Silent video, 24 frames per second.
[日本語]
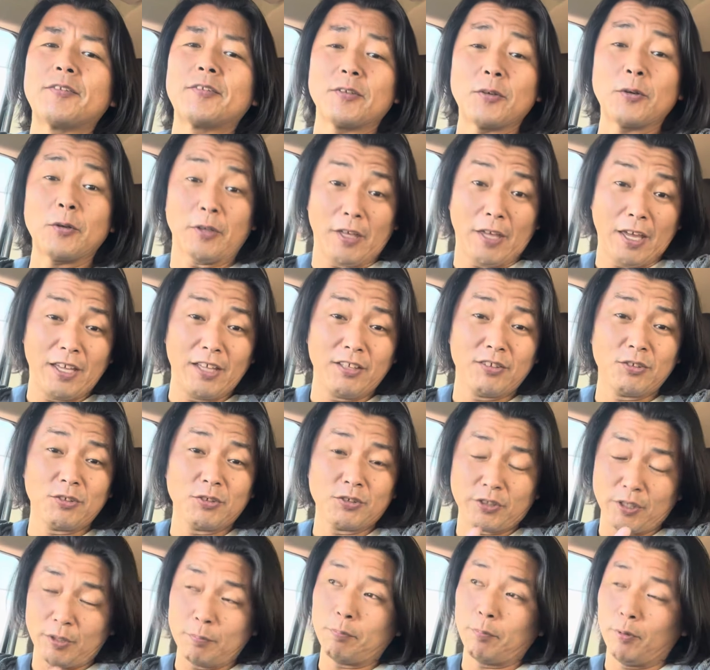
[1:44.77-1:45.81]
すごい、軽自
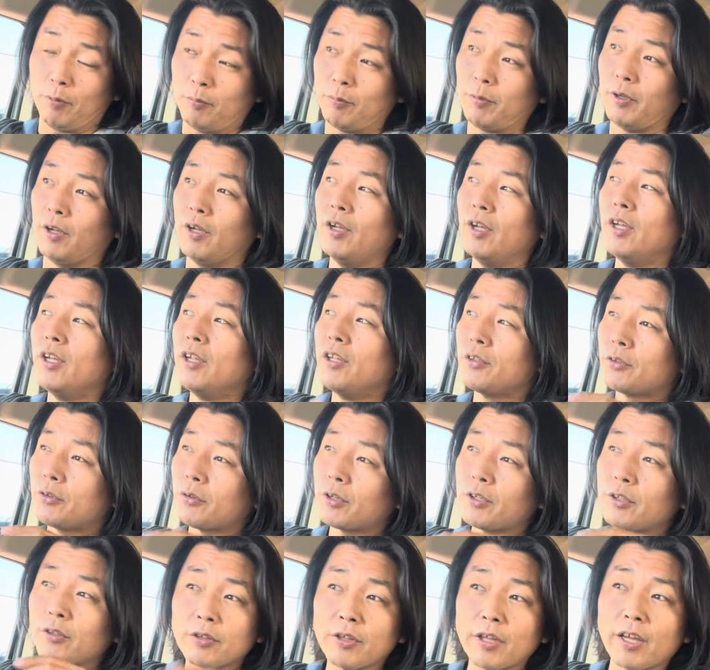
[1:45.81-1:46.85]
動車1本分。そ
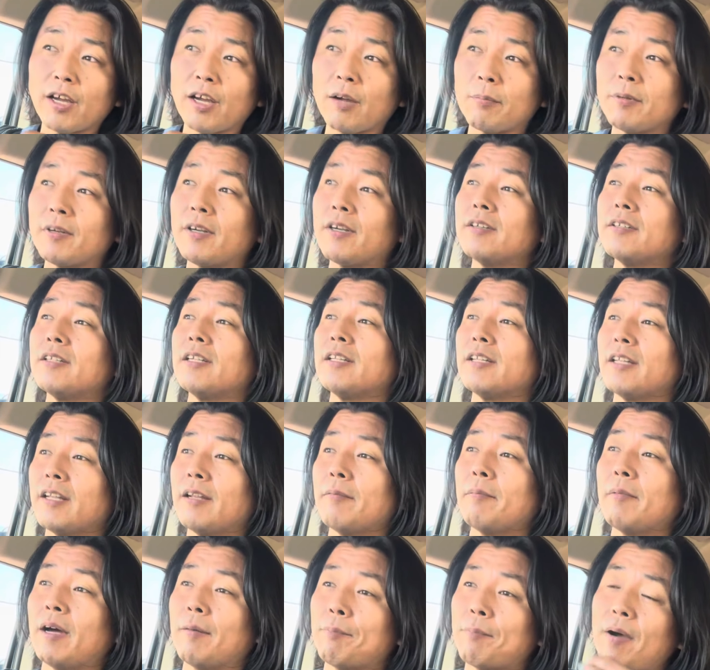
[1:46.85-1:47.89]
れの点火プラグなんで
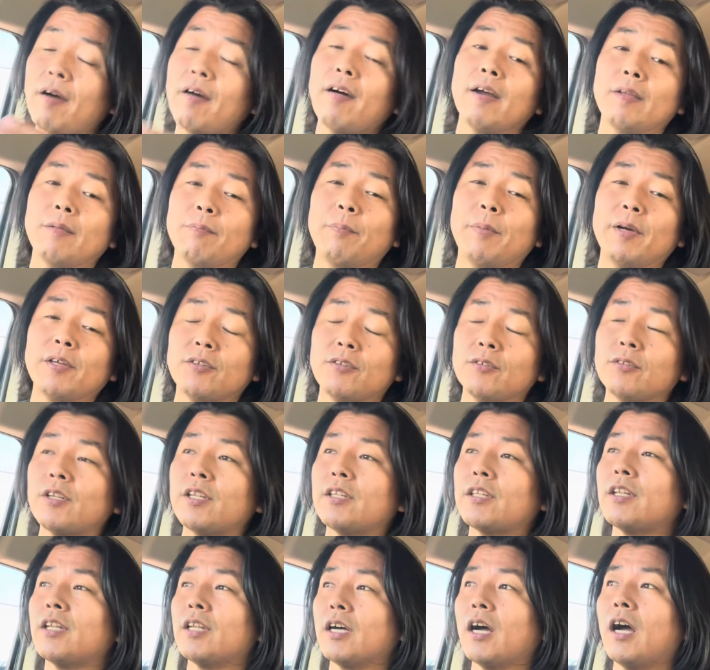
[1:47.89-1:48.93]
ね、まあ、パワーいっぱい必要だっ
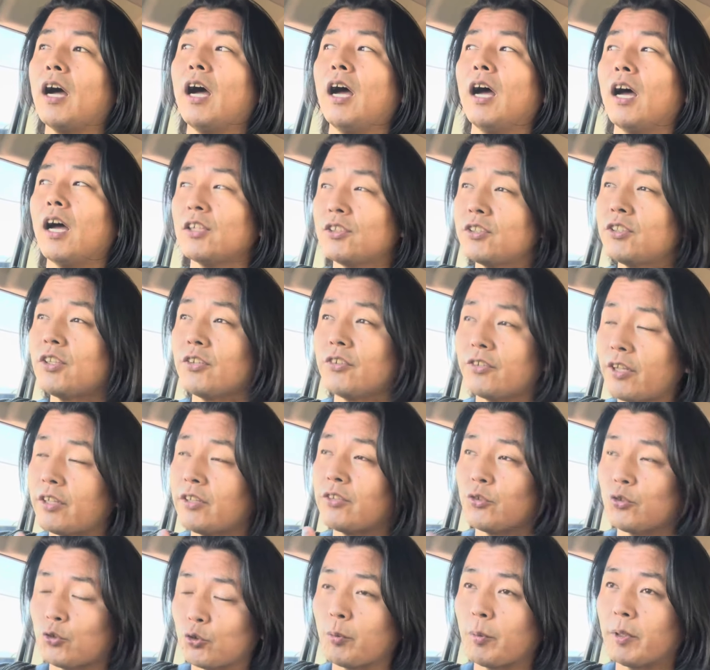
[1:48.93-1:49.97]
たんだが、走ってる最
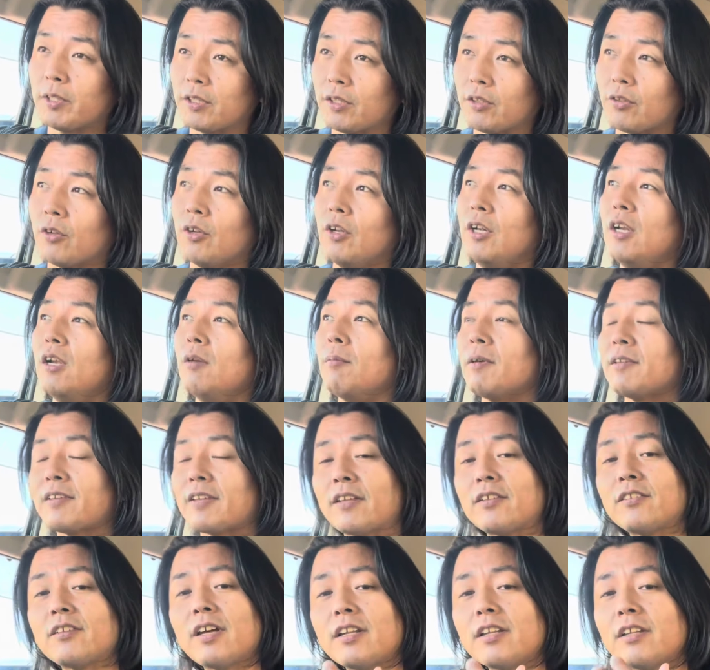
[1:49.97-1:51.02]
中に止まったと。まあ、
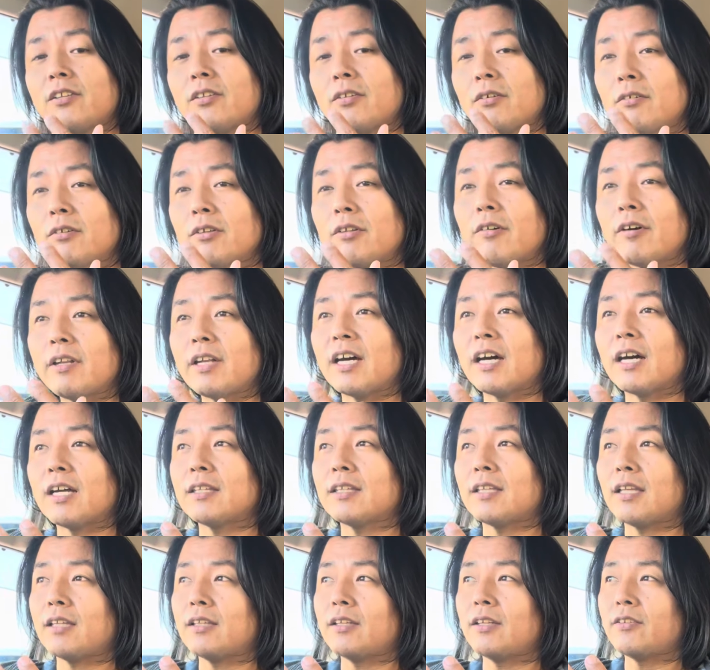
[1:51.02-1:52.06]
さすがにそうではなかっ
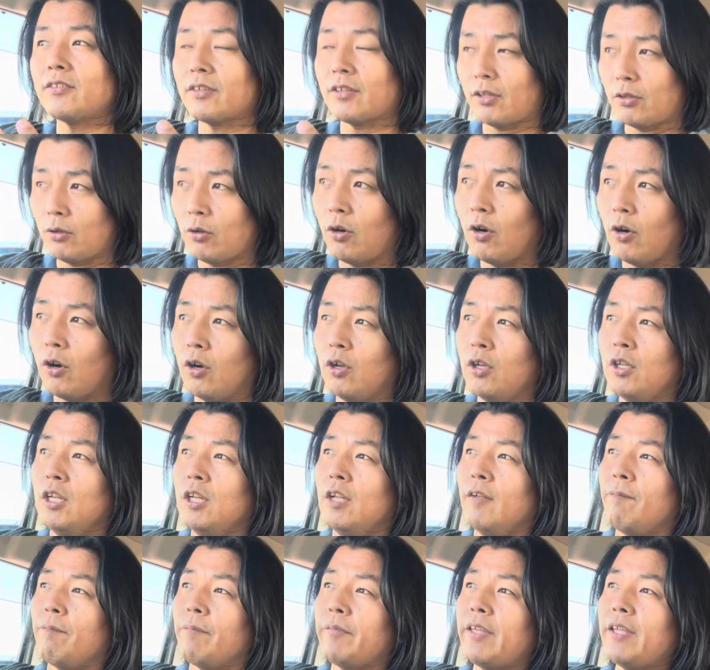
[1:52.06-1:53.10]
たんですけど、
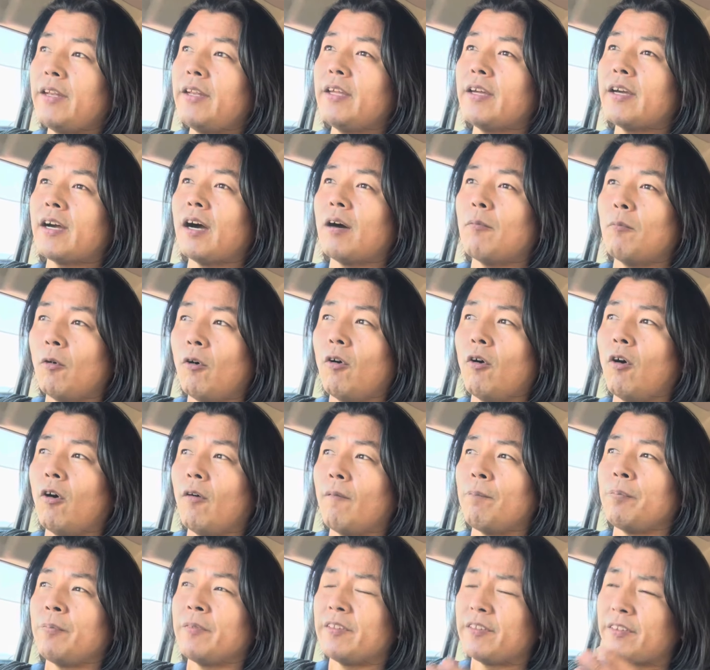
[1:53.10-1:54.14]
デリカ
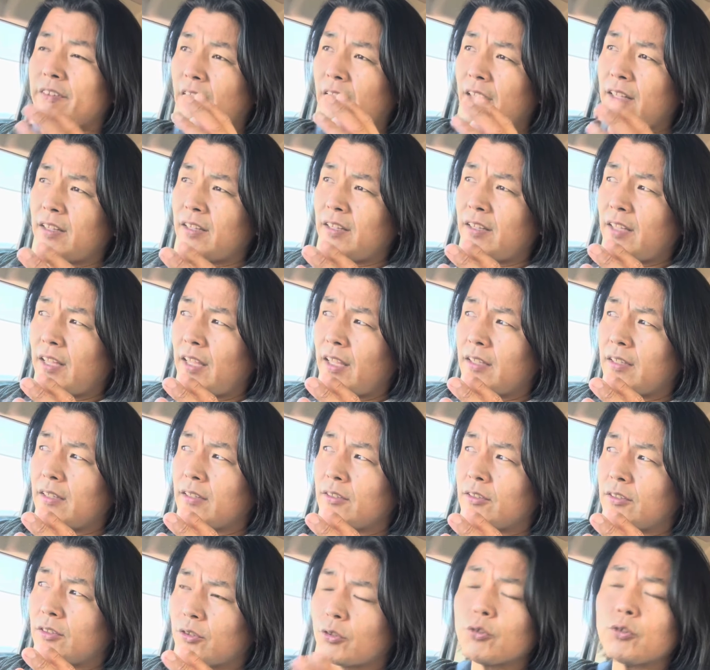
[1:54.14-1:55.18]
も3
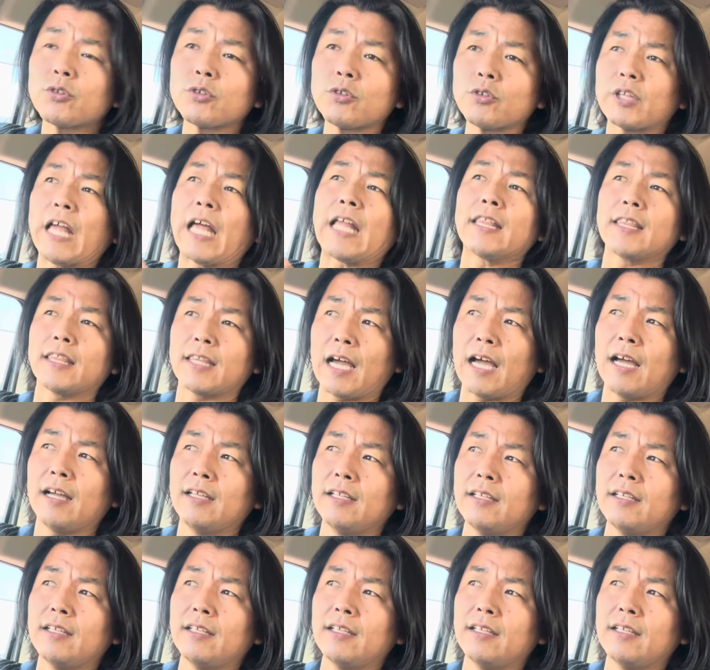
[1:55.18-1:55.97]
年ちょっと経った。